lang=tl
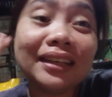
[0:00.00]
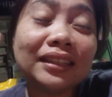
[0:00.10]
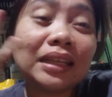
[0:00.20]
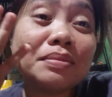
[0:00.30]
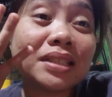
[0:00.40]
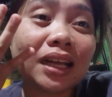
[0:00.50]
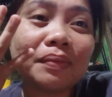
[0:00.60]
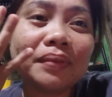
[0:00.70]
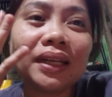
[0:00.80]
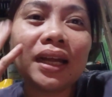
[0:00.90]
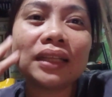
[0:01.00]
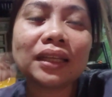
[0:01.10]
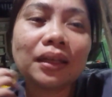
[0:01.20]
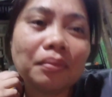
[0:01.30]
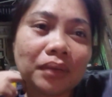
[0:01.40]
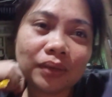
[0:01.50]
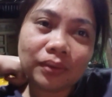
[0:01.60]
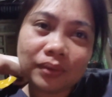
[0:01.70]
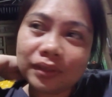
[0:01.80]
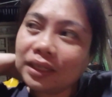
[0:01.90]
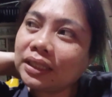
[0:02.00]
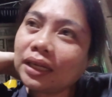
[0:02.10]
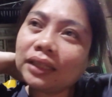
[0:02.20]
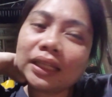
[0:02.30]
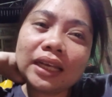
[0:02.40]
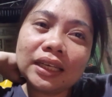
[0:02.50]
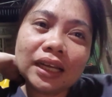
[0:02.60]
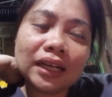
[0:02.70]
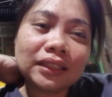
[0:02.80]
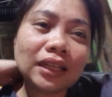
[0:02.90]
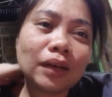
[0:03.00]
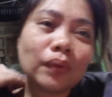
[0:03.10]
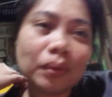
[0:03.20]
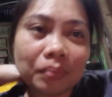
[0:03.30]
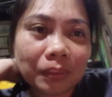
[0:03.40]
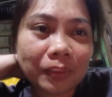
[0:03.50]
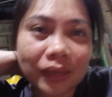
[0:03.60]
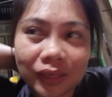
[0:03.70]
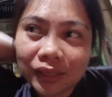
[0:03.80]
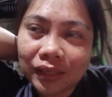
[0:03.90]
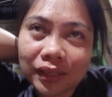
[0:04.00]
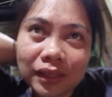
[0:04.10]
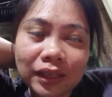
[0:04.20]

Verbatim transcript: Three times na kami nagkatay ng manok. Isang tandang, dalawang babae.